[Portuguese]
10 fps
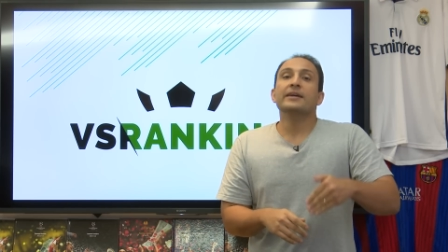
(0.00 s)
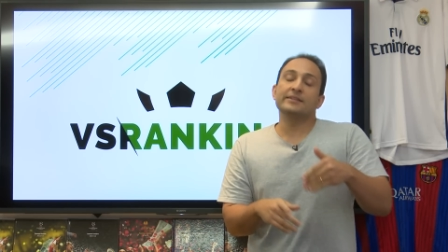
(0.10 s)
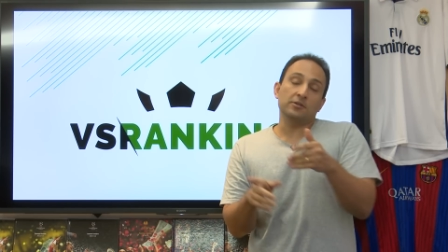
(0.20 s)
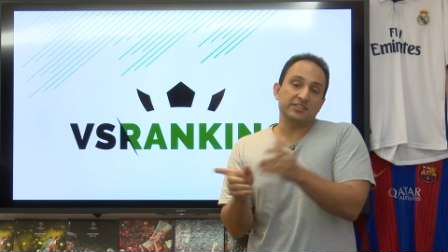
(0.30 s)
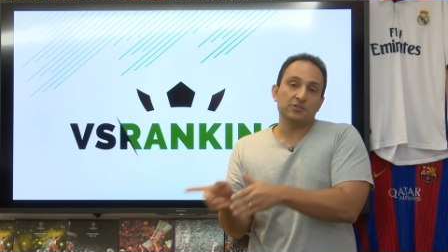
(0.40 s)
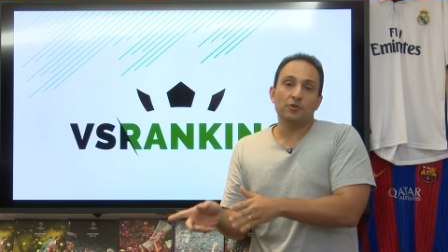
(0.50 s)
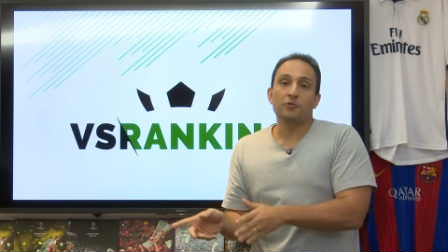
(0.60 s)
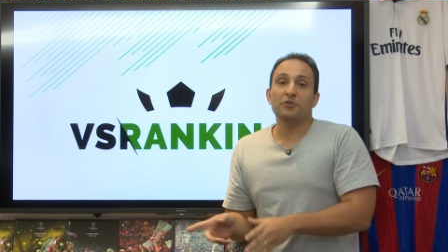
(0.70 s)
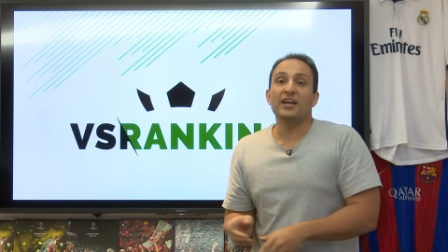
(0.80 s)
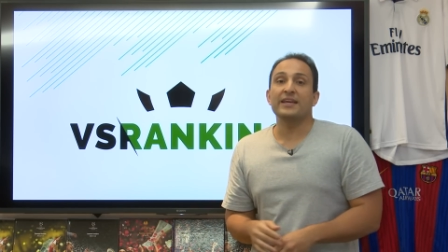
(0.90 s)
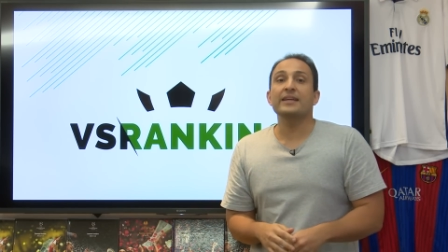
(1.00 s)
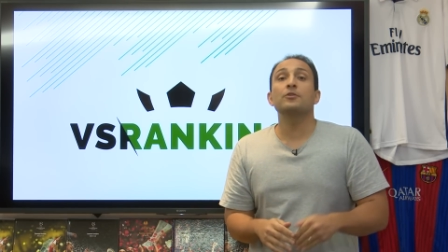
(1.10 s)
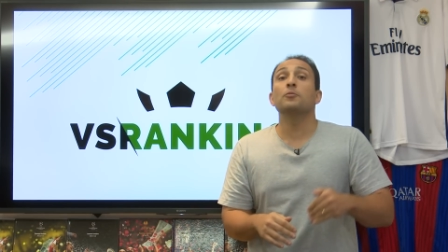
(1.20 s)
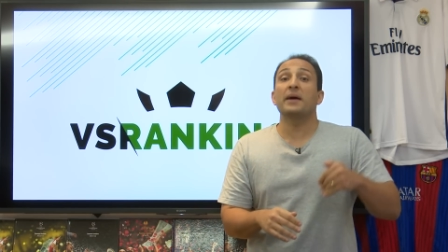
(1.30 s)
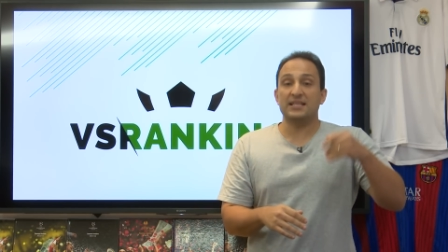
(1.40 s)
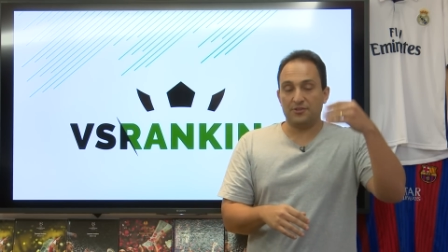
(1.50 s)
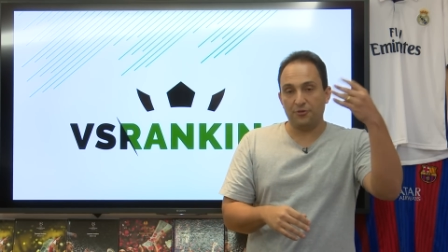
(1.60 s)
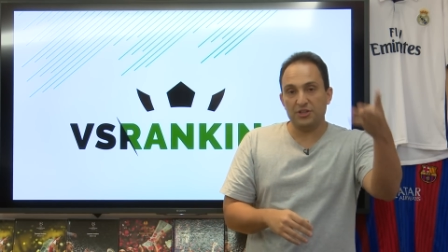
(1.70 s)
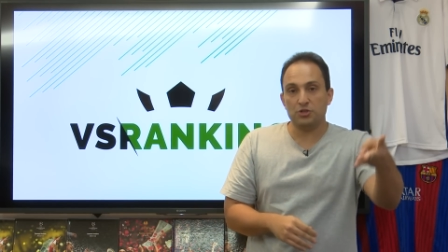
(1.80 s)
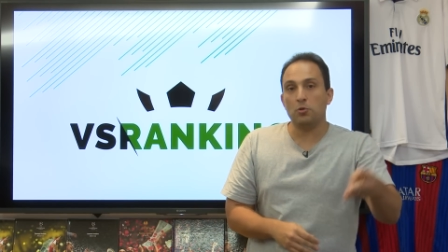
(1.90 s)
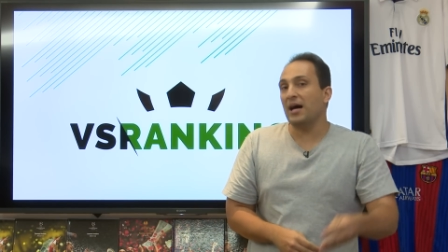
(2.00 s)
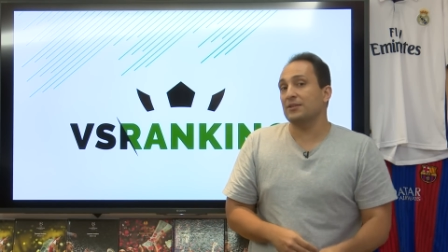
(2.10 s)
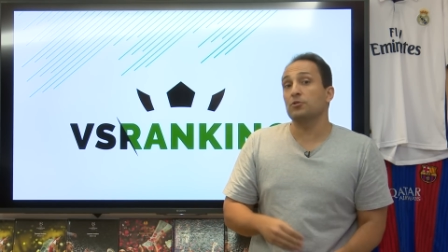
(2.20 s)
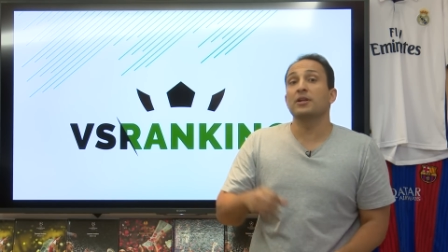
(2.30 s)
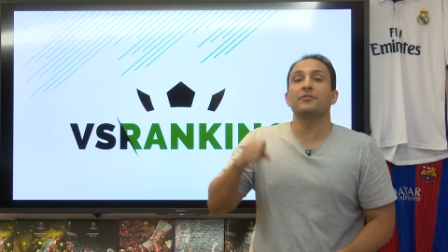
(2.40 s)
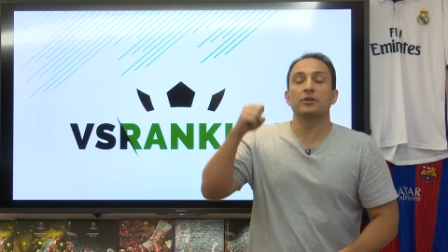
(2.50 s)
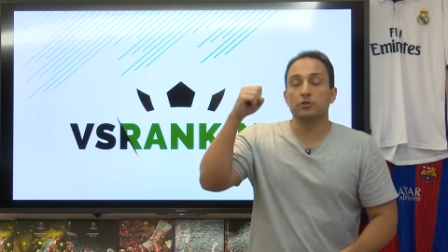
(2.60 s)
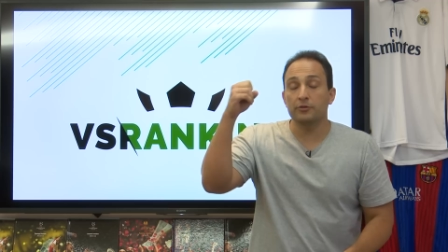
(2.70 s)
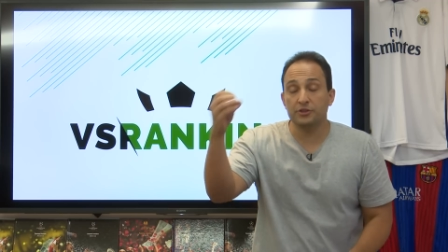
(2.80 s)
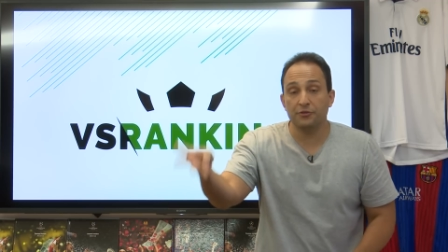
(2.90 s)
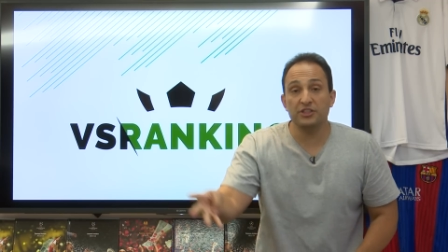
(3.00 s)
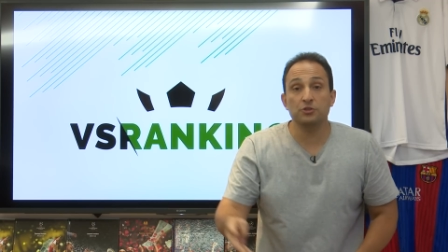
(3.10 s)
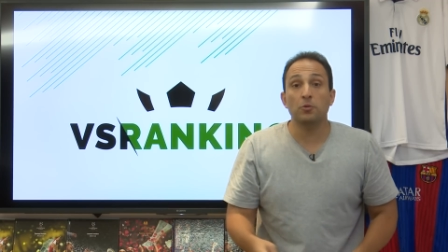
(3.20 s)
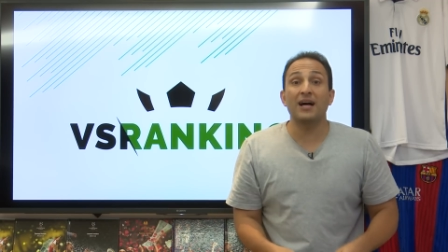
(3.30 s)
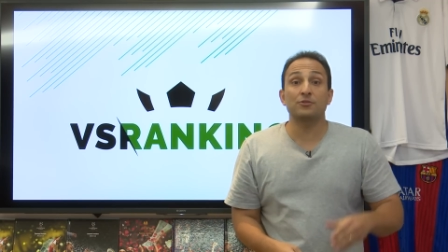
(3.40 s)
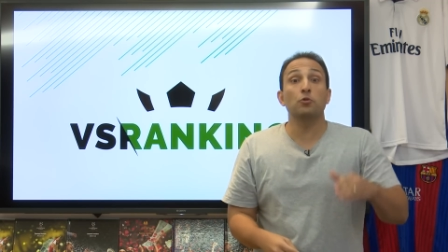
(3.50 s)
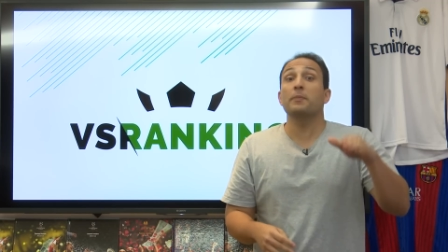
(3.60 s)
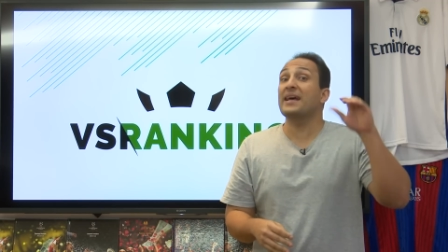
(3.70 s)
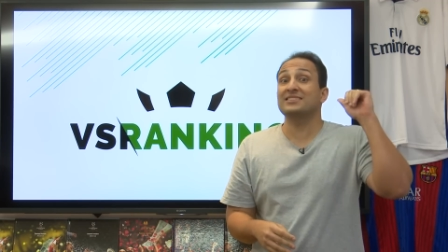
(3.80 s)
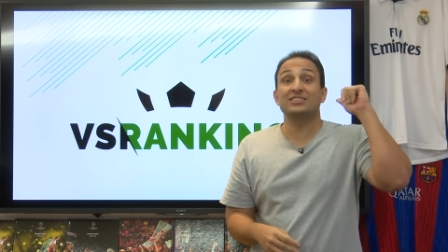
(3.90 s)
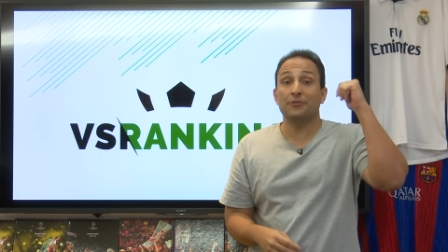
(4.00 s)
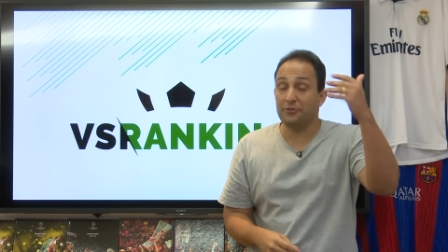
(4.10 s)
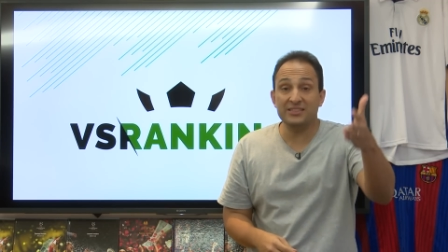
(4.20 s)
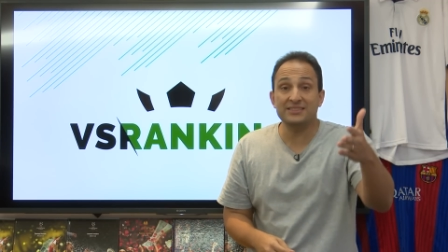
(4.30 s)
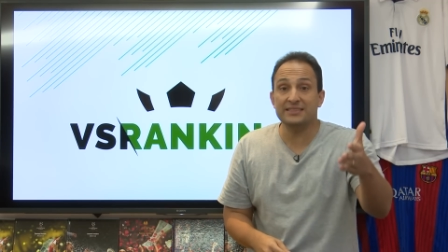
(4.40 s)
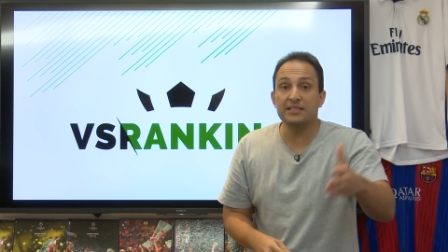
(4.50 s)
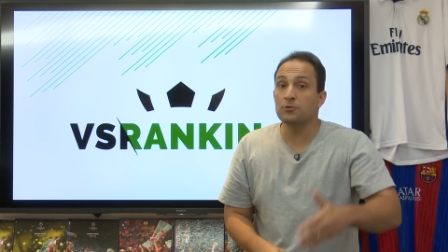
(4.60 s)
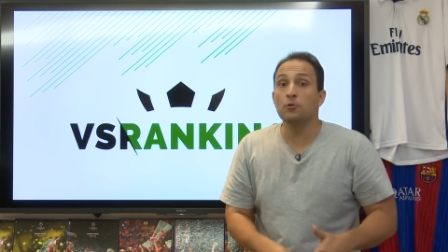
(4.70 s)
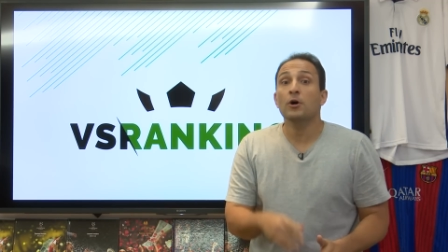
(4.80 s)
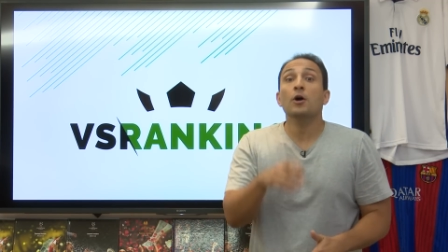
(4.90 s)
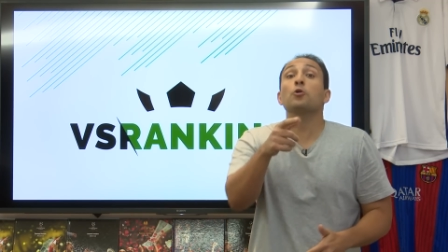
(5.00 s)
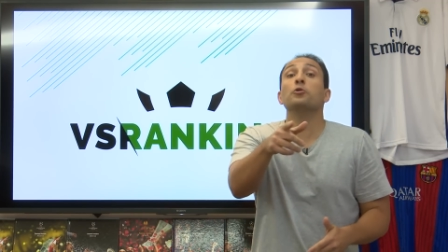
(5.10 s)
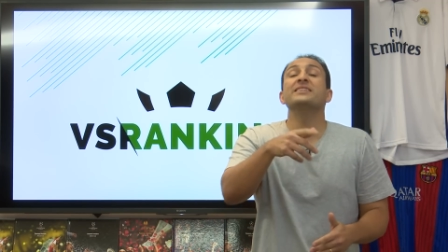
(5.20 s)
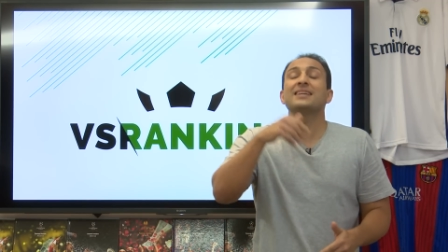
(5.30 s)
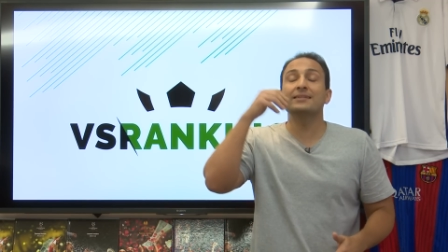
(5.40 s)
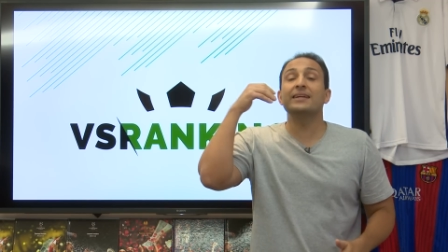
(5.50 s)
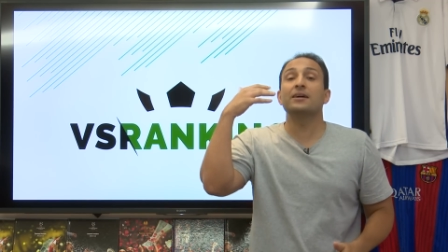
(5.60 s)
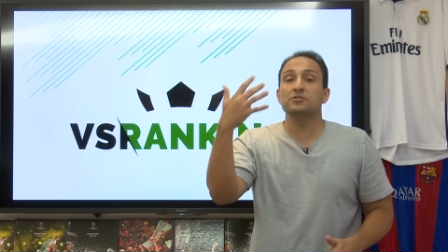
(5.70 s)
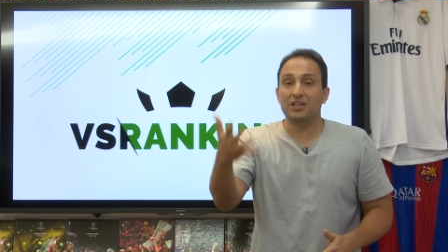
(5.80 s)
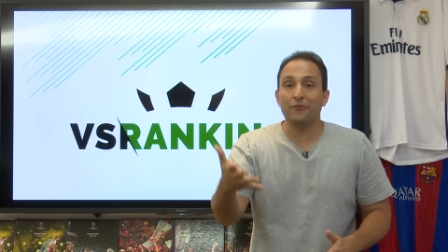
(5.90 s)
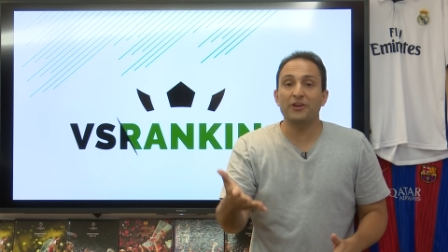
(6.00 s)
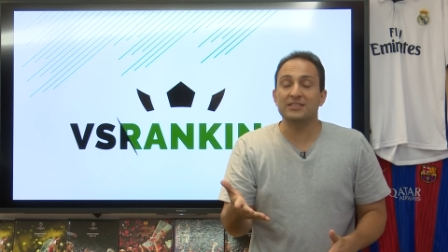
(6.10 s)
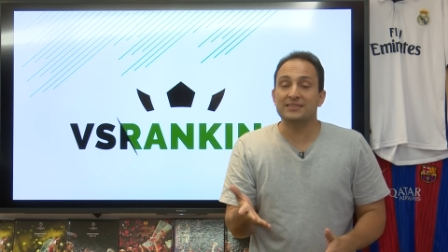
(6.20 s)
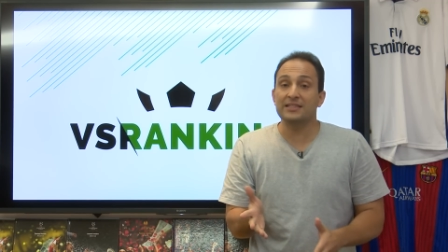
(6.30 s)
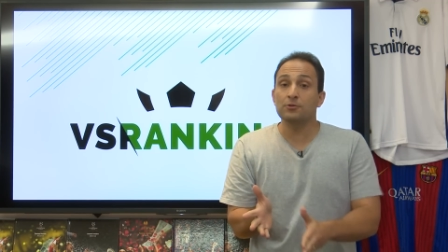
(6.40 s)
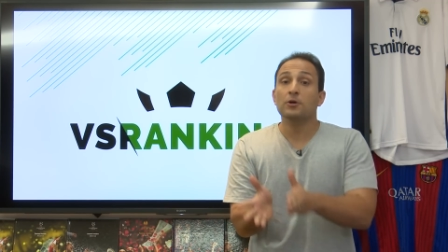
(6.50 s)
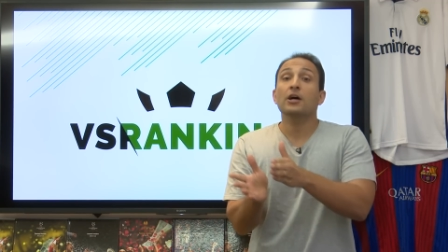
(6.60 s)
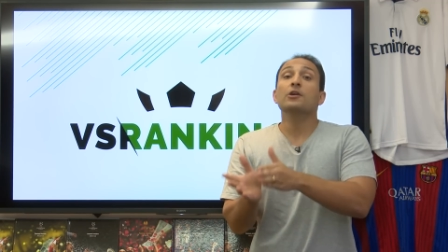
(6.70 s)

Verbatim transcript: Então vocês vão ver aí que o Messi fez quatro, o Lewandowski fez quatro, o Messi já fez cinco, o Luiz Adriano já fez cinco.